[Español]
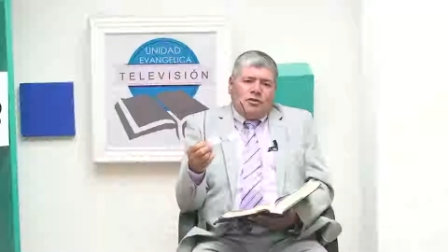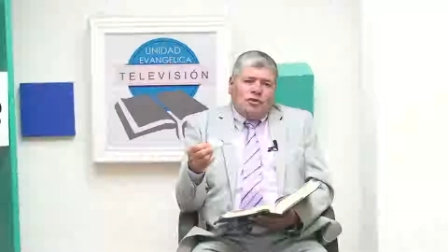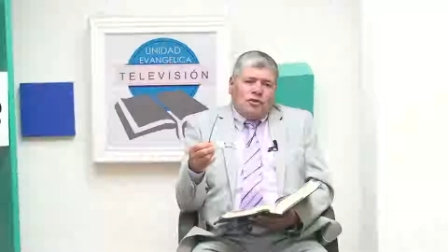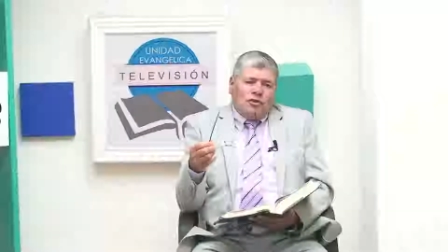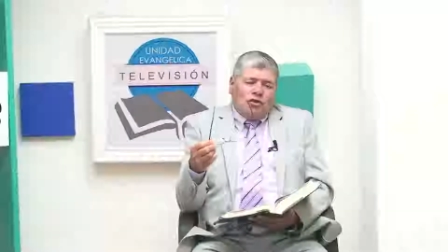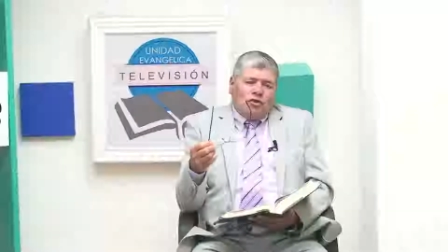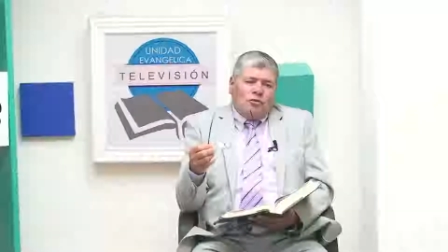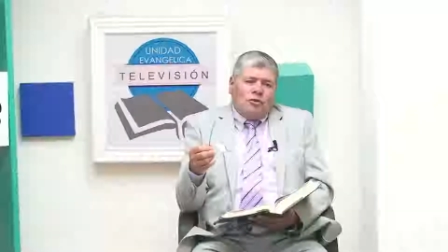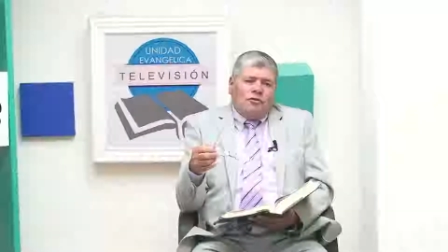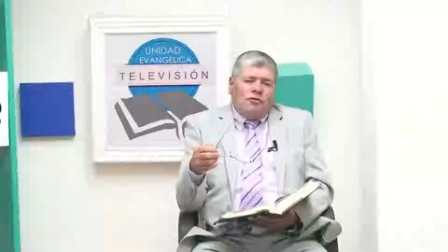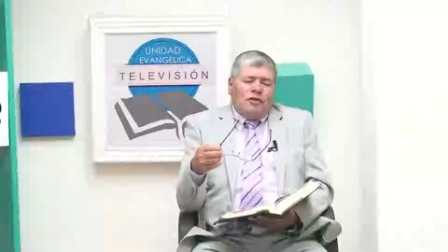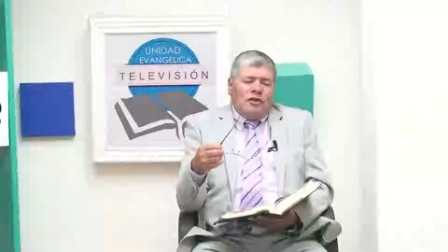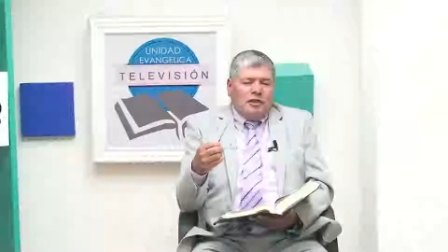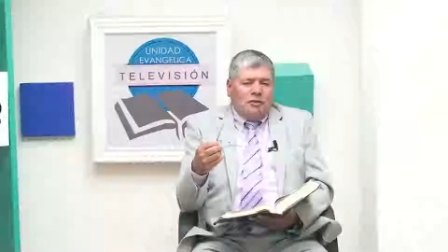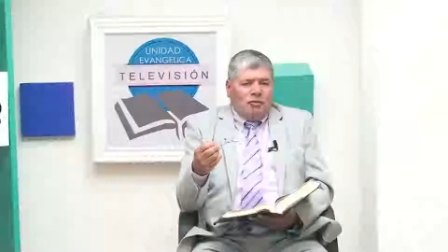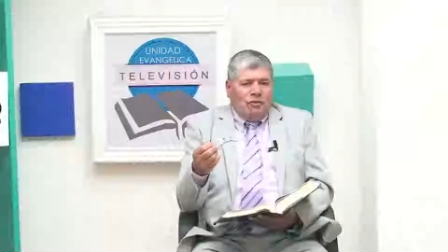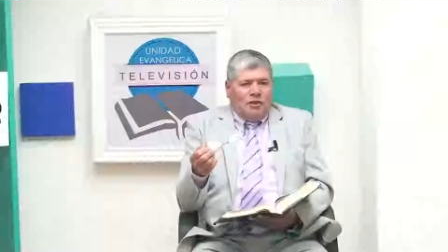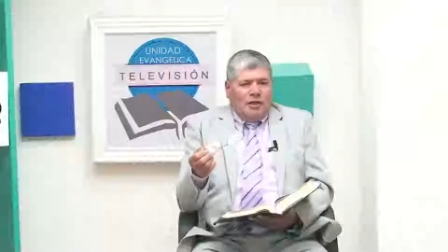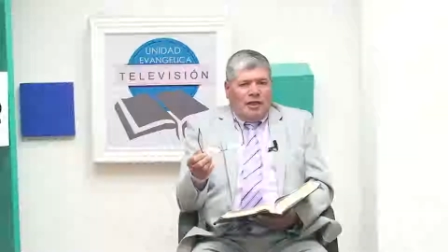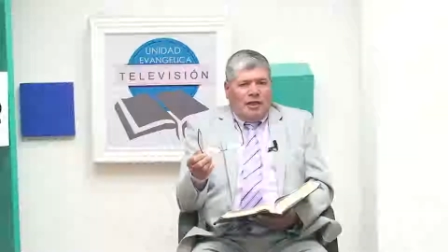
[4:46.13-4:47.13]
que tomó fue
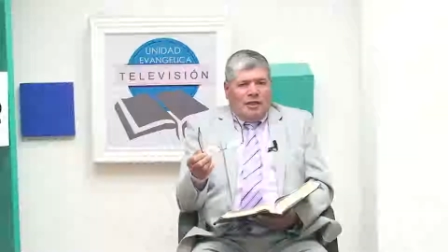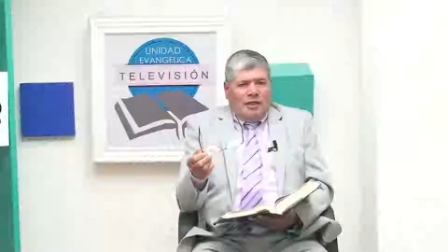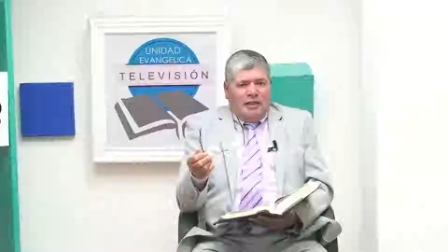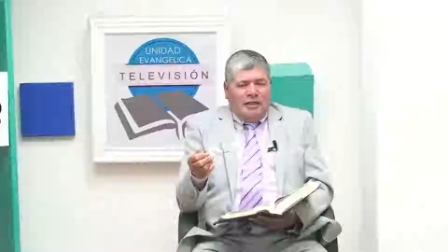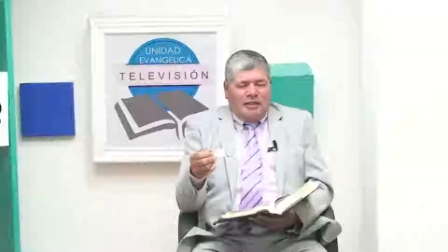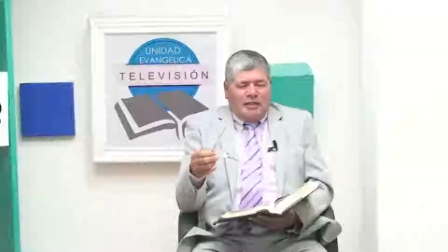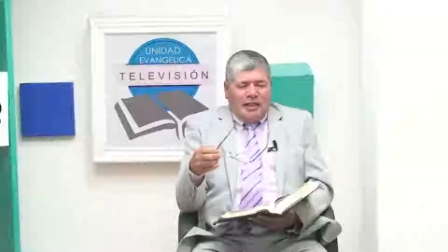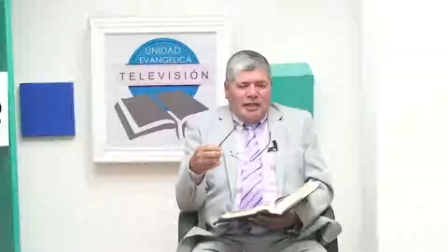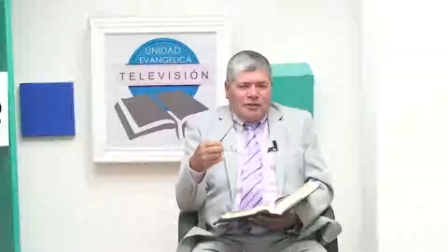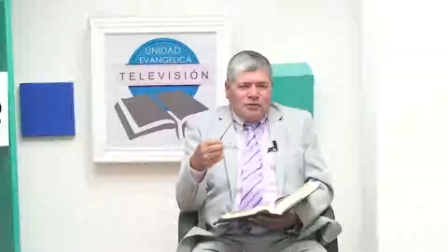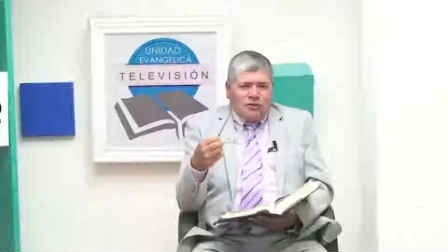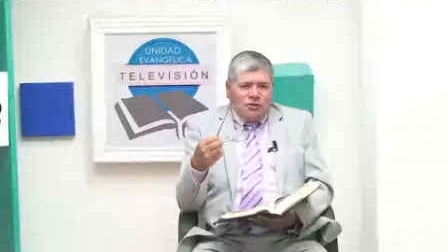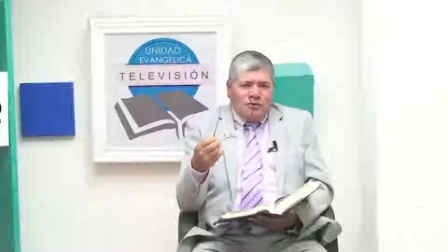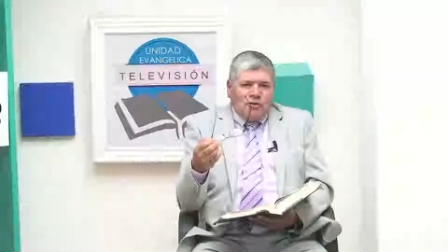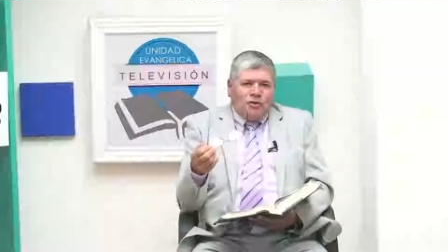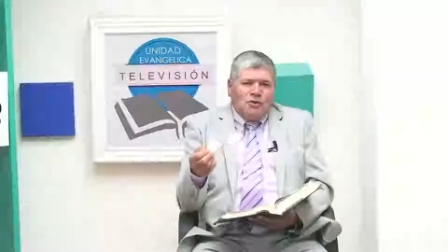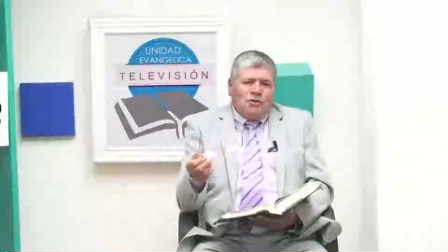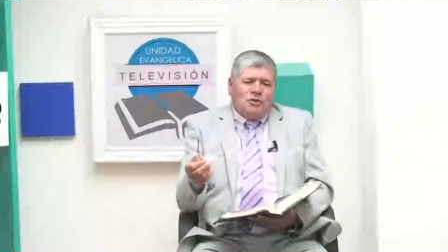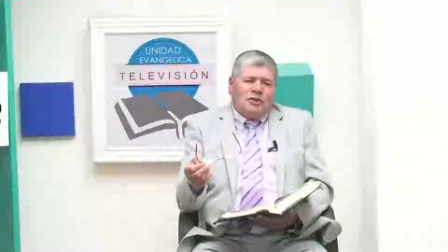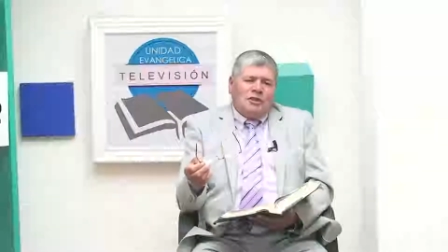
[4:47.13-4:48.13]
equivocada.
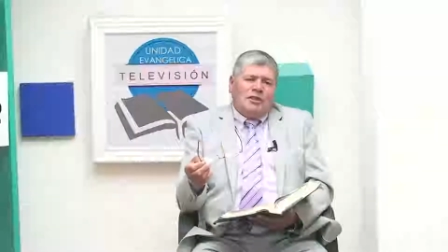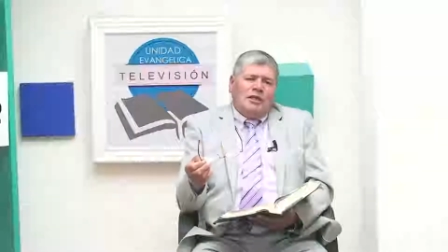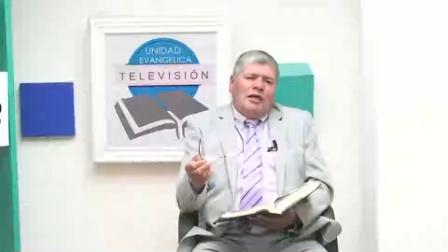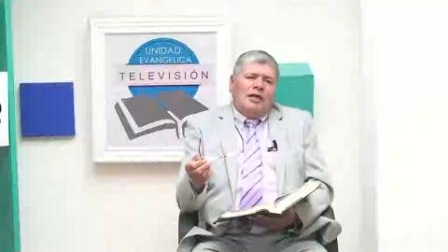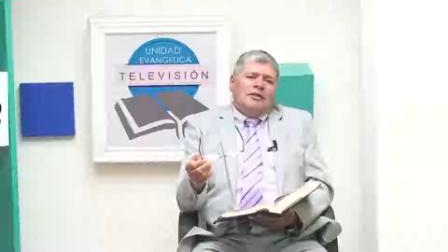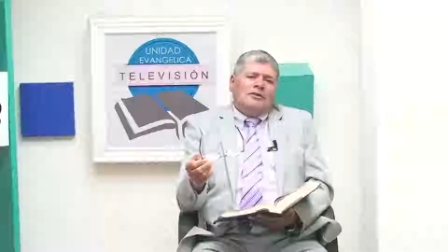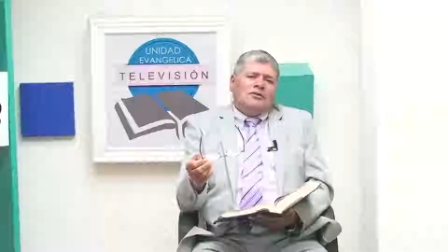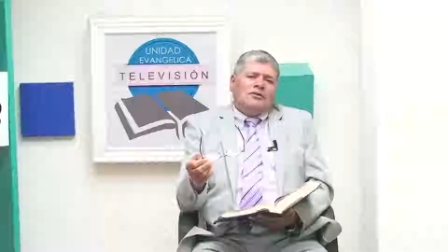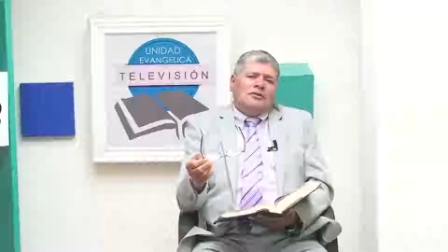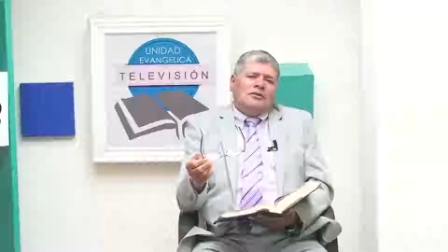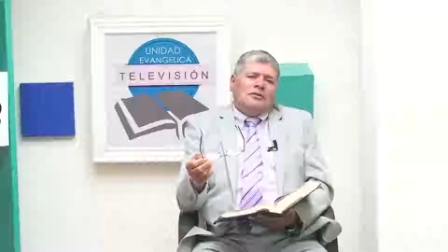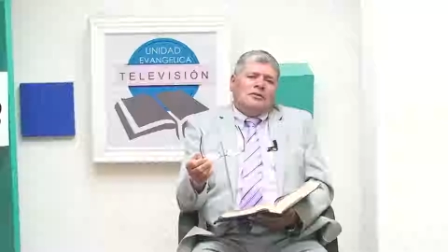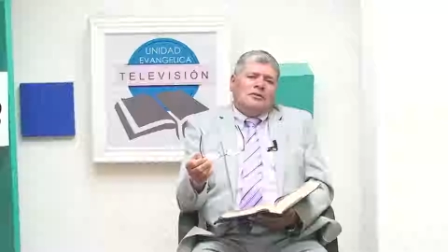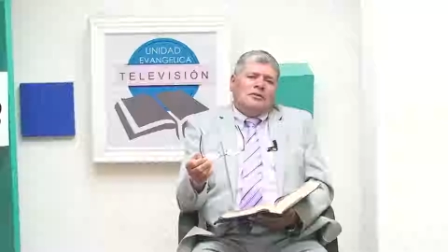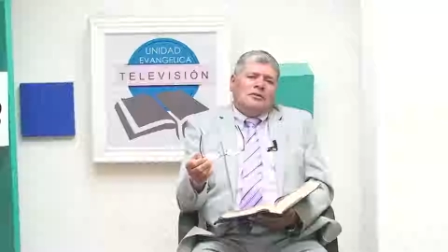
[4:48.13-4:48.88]
¿Reaccionó usted a eso?